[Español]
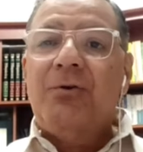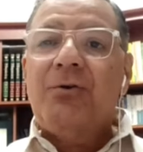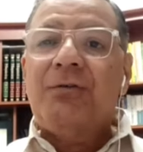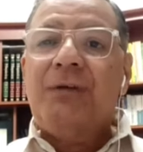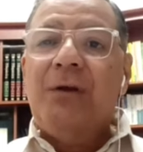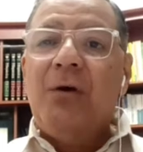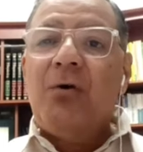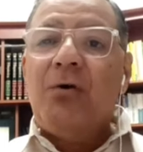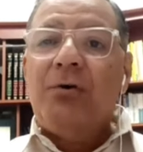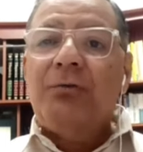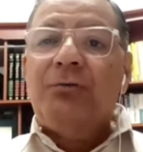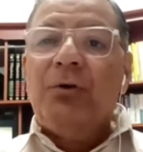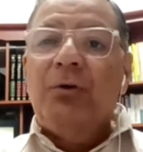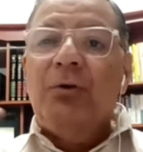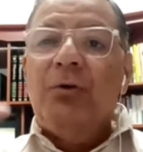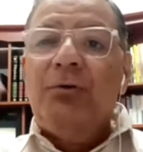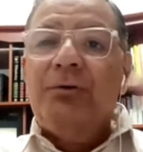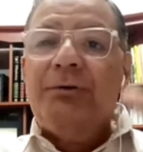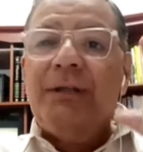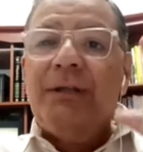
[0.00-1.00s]
yo sigo con
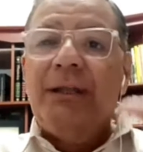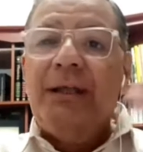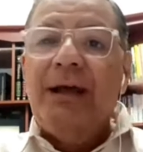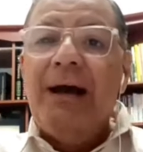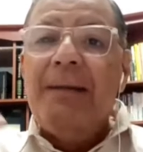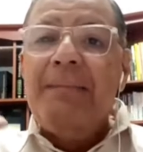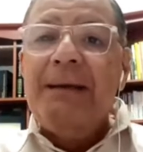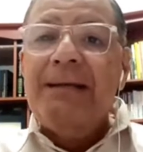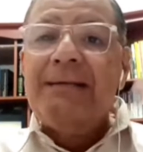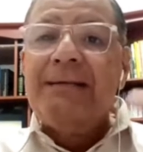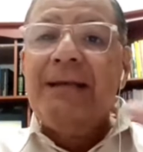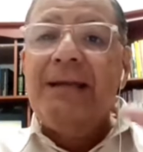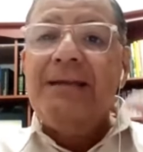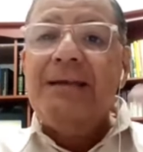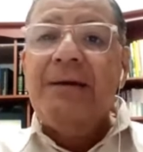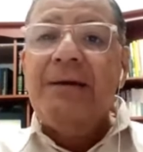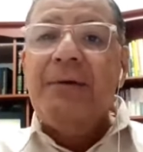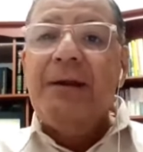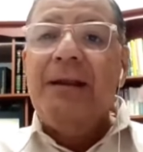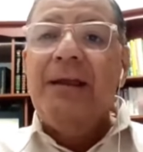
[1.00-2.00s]
todos ustedes. Hazme
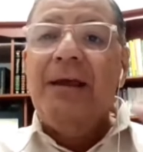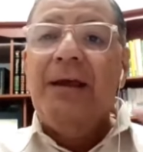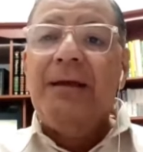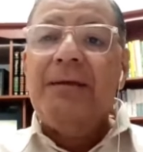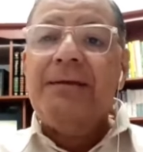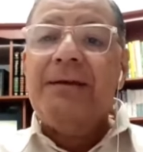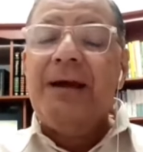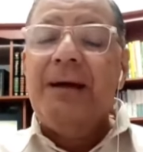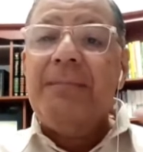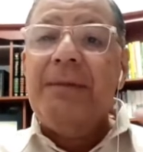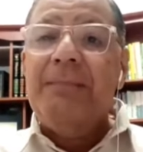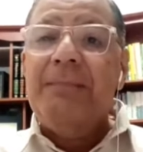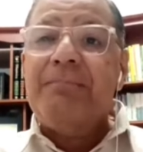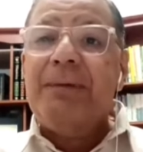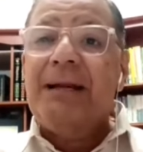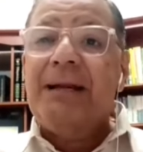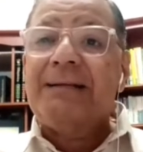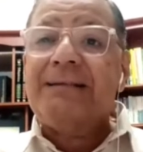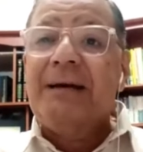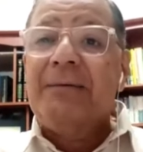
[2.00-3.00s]
señas, eh, Yasmín,
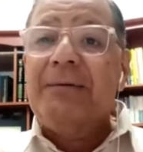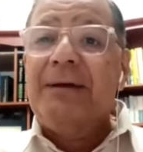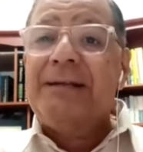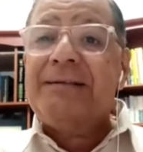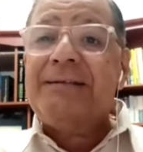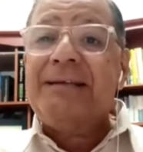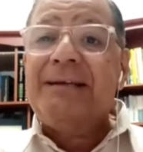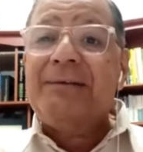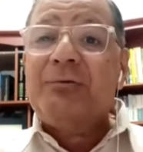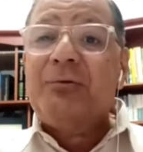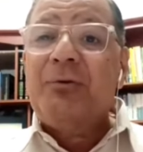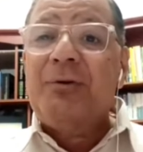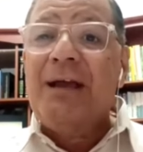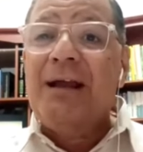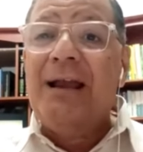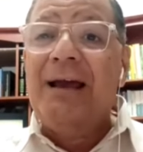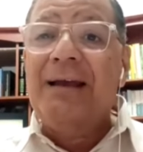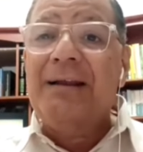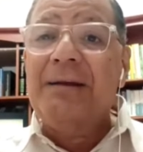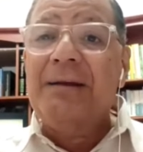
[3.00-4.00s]
para saber si estoy
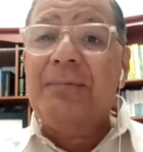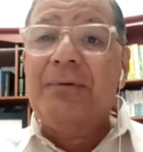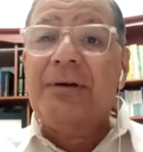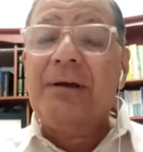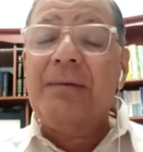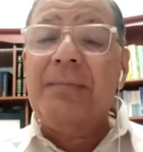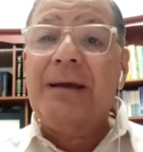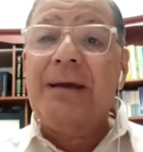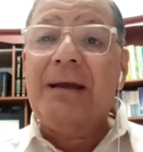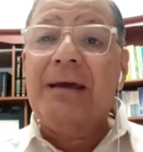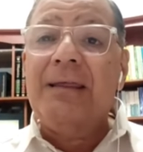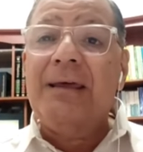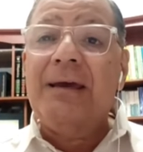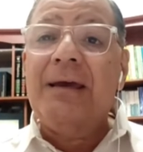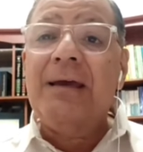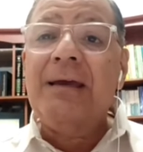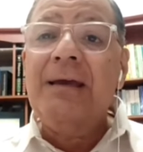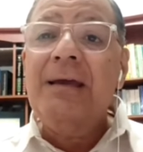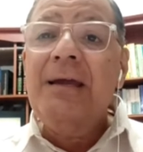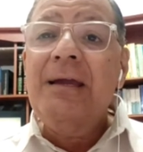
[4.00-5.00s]
al aire, porque me
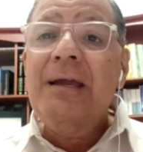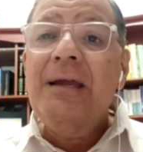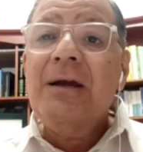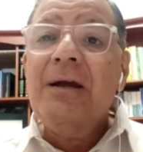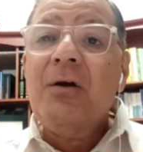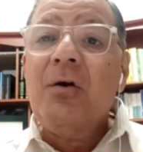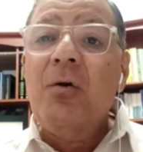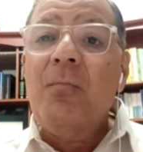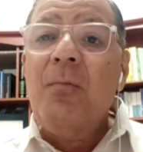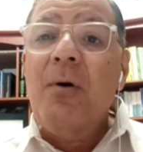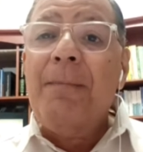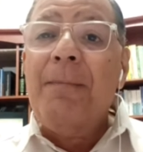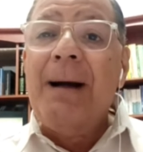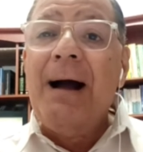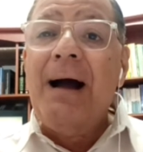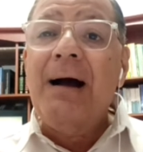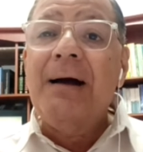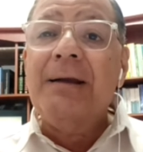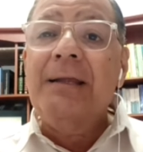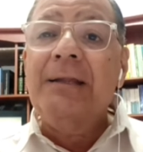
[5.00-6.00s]
quedé como
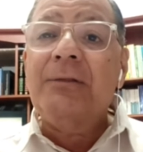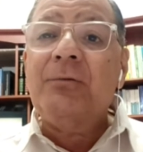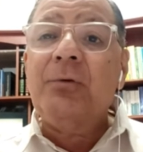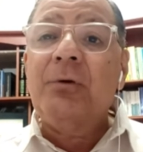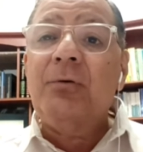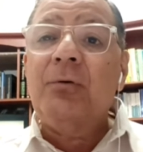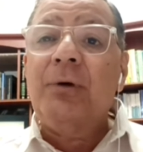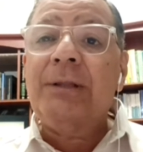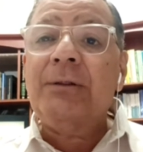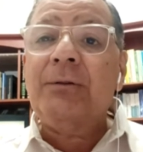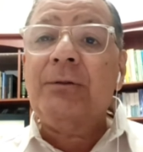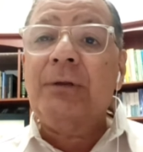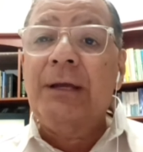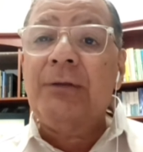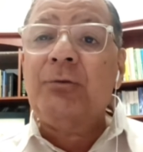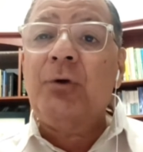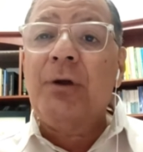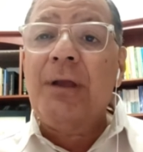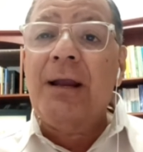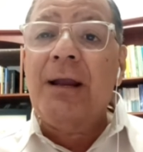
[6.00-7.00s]
pajarito. No
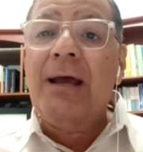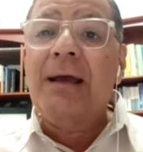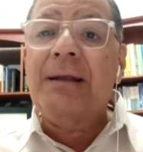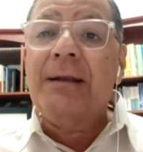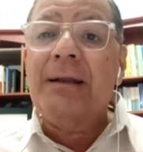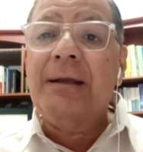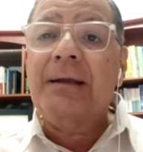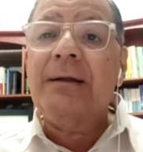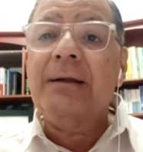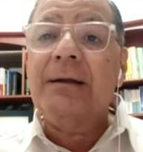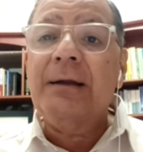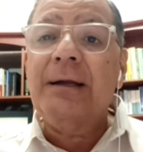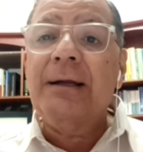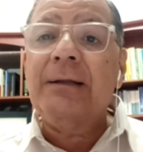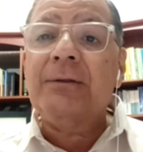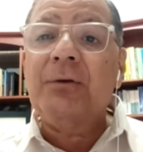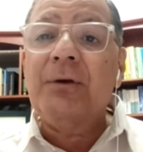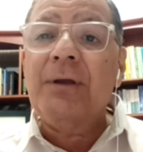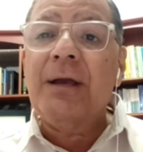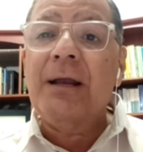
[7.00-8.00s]
estoy al aire,
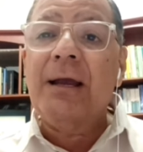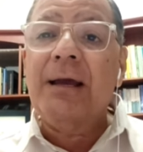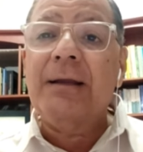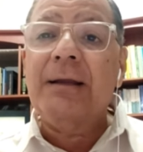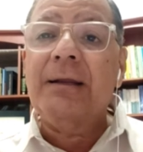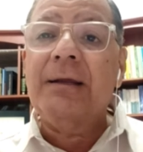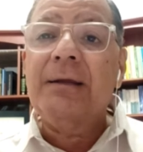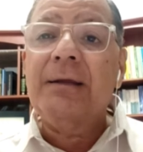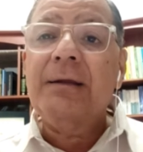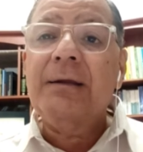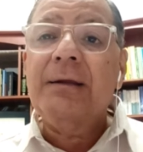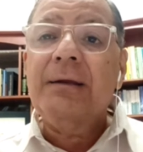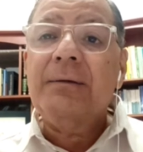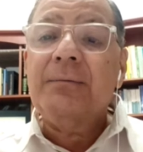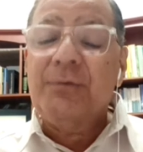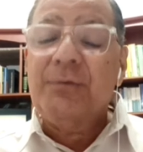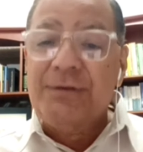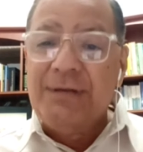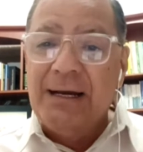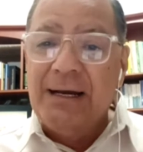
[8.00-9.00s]
estoy al aire.
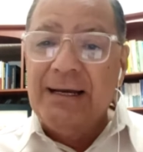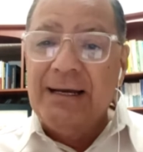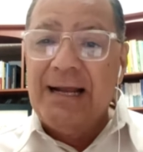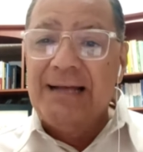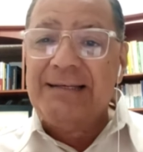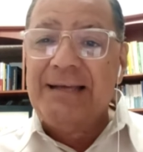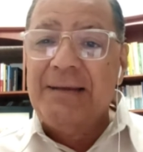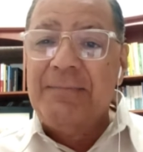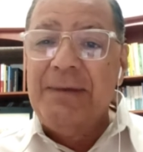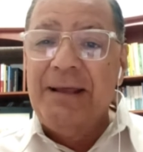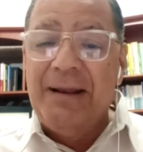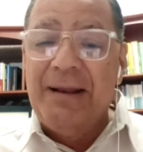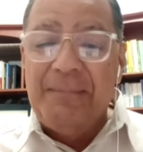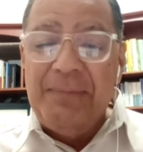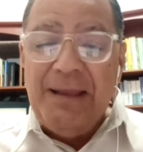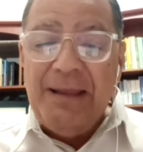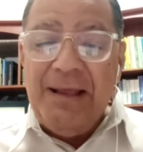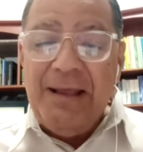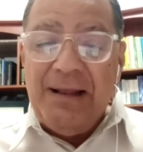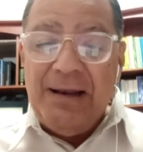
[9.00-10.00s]
Muchas gracias. Mire,
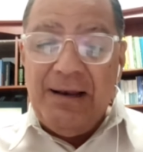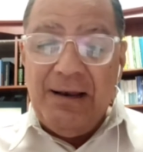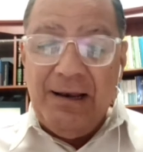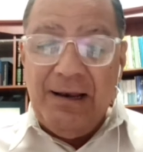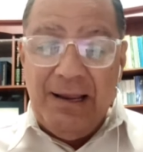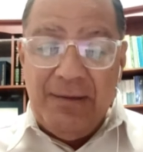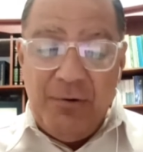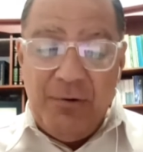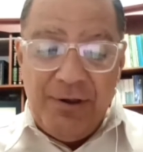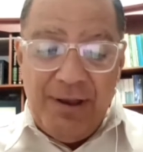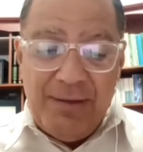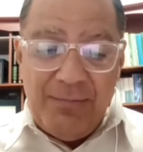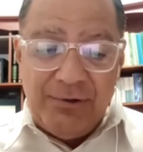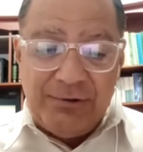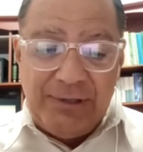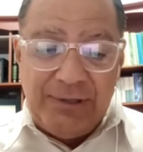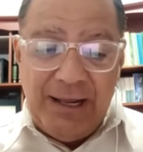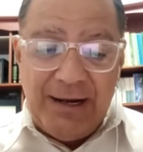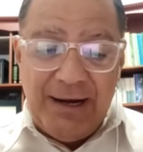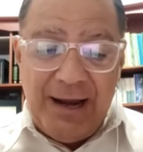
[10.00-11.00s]
les voy a
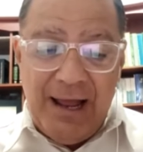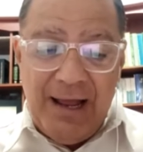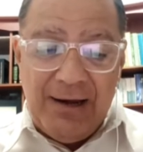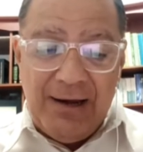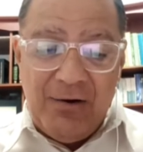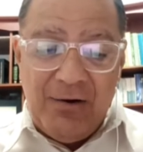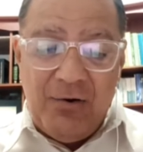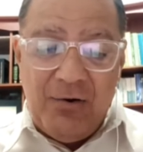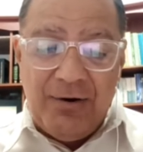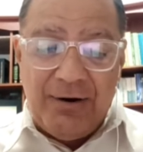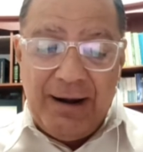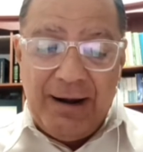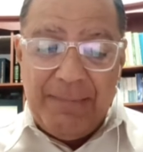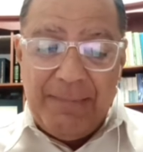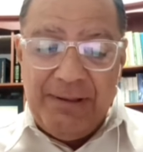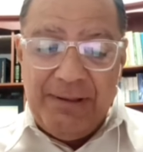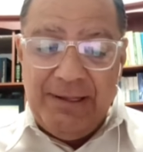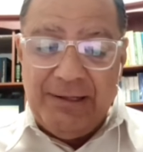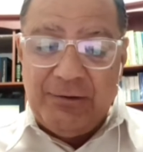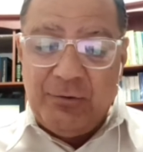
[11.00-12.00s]
mostrar algo
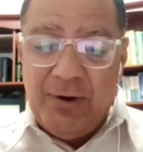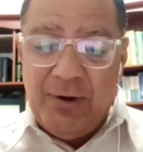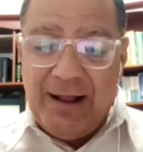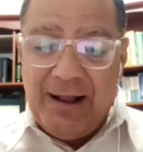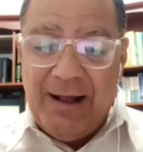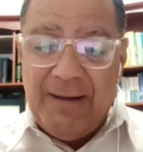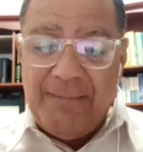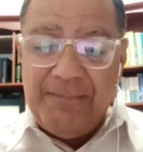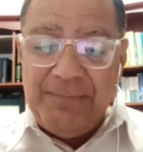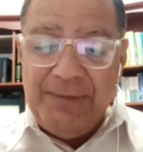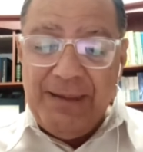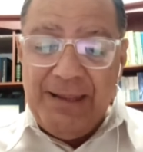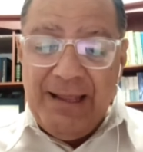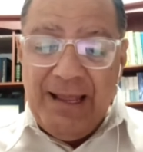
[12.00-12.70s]
rapidito acá.